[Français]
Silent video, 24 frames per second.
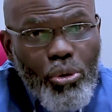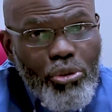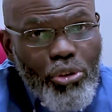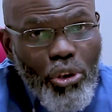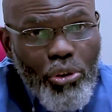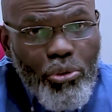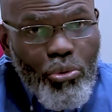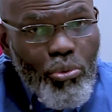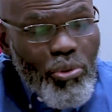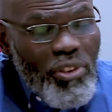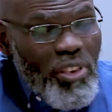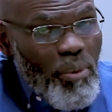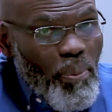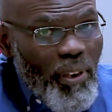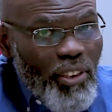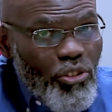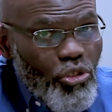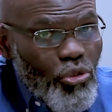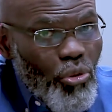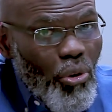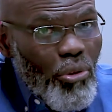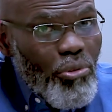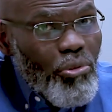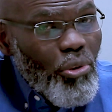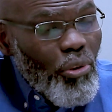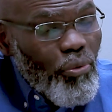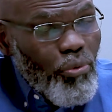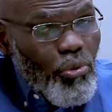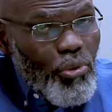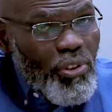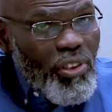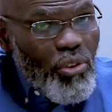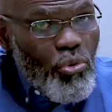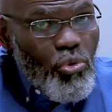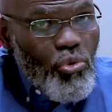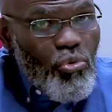autant nous qui prêchons que
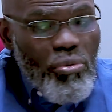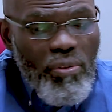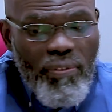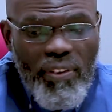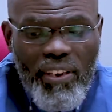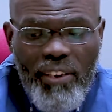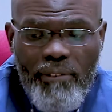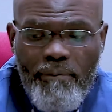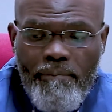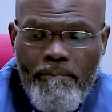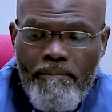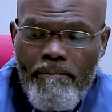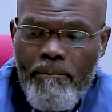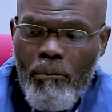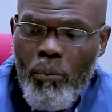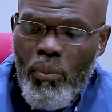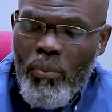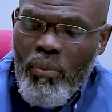vous qui nous suivez,